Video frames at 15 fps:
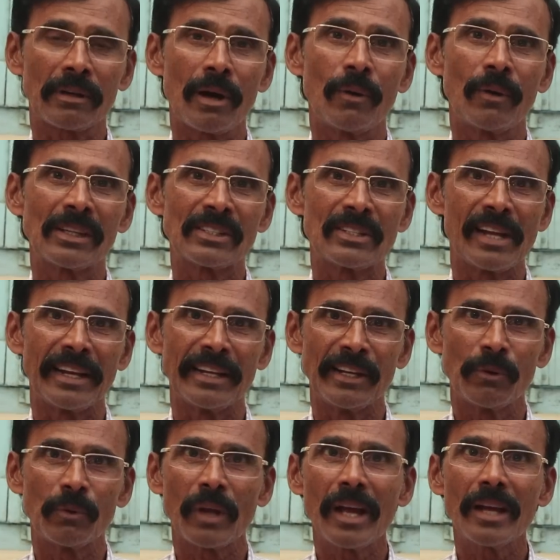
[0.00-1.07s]

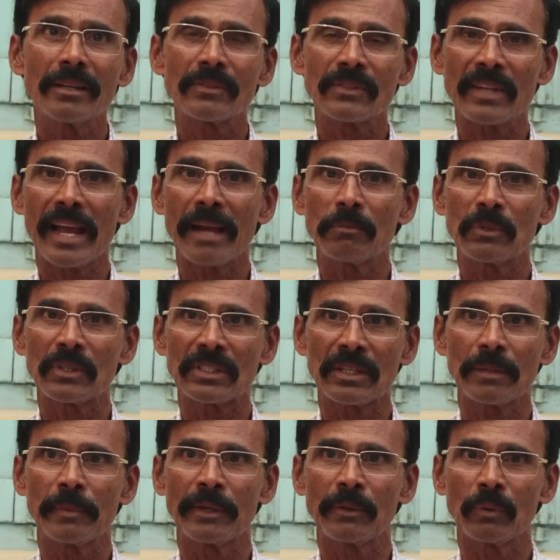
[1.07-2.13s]
కావాల్సినవన్నీ కూడా సాయం
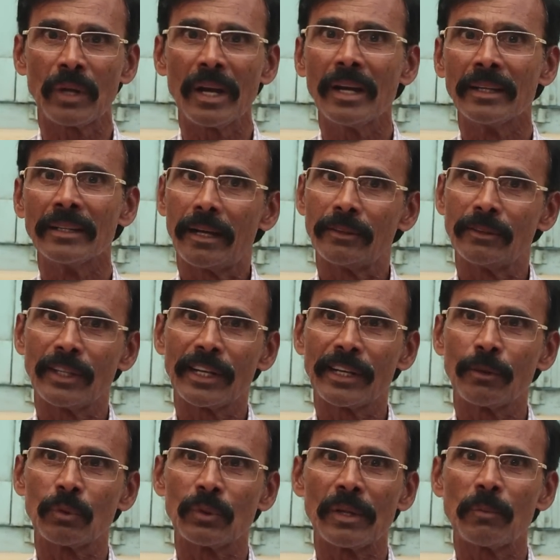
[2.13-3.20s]
చేస్తామని కూడా
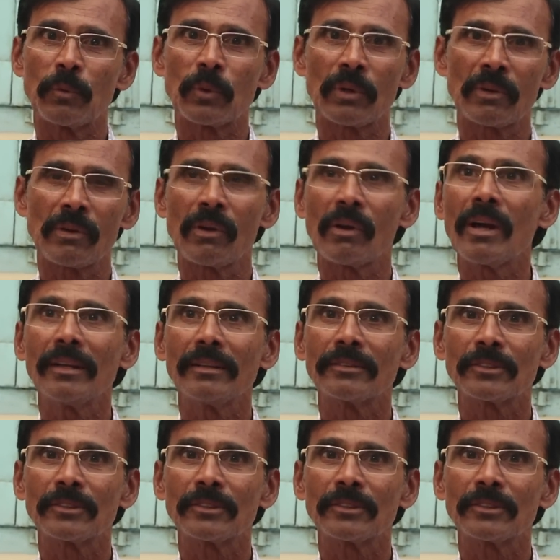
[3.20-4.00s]
అందరికీ హృదయపూర్వకంగా